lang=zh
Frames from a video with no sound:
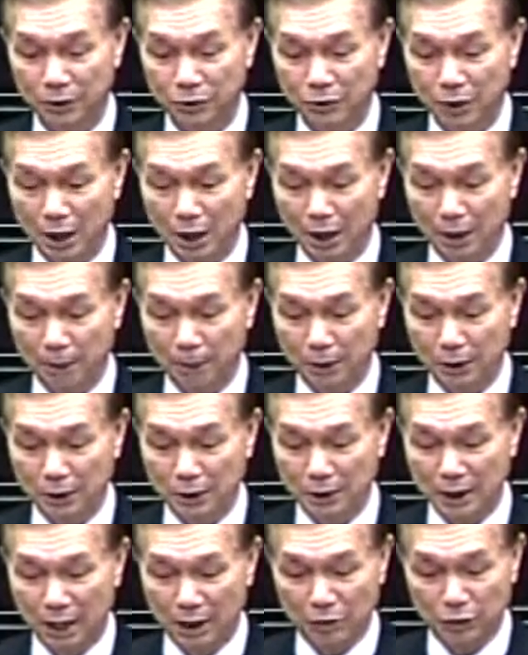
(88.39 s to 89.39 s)
却不
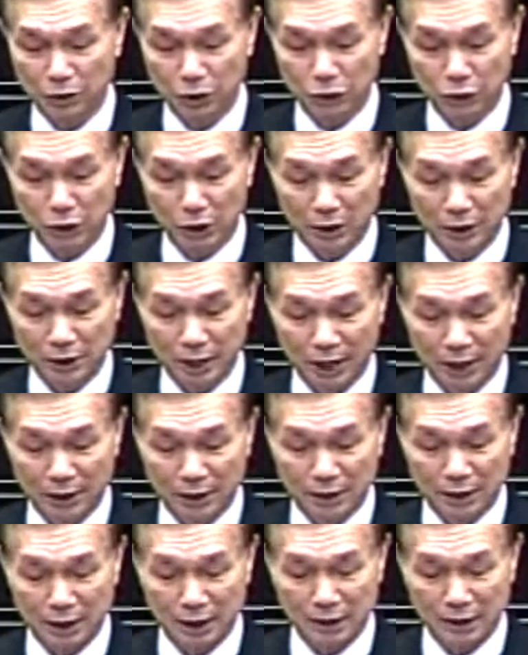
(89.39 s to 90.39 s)
知道此举将
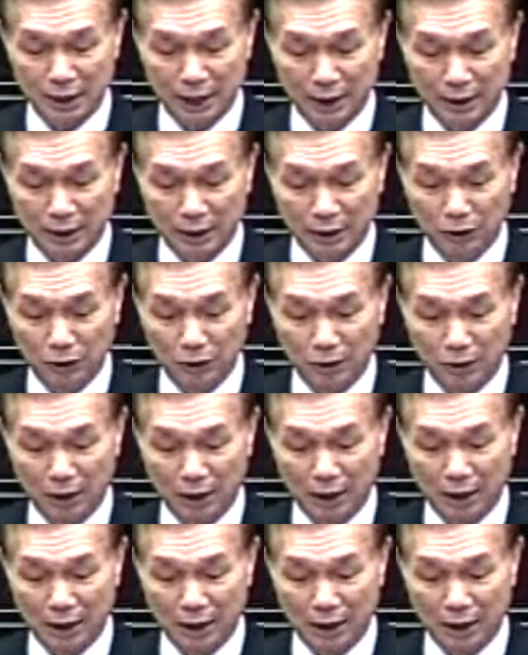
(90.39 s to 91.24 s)
增加更多的